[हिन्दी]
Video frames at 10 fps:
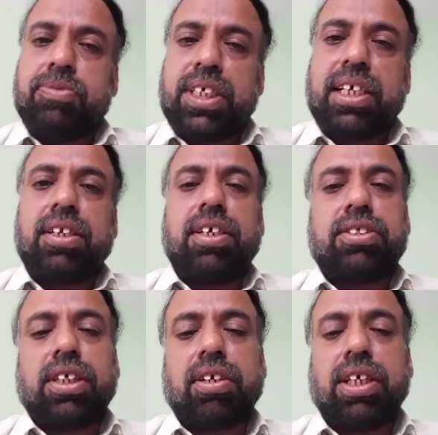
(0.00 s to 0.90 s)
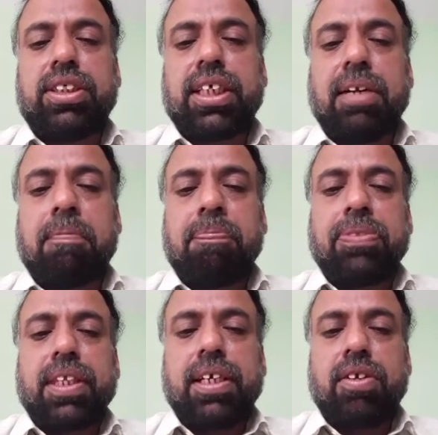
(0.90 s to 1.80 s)
साइकोलॉजिकल
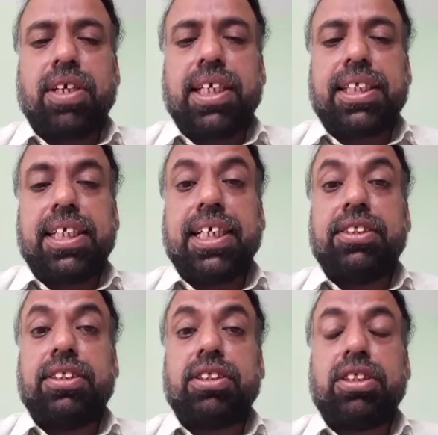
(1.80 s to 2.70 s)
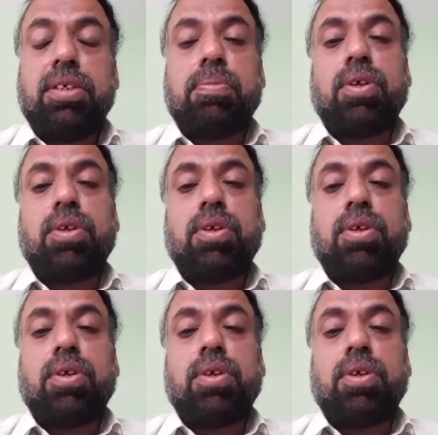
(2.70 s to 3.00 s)
नोयत की है जिसकी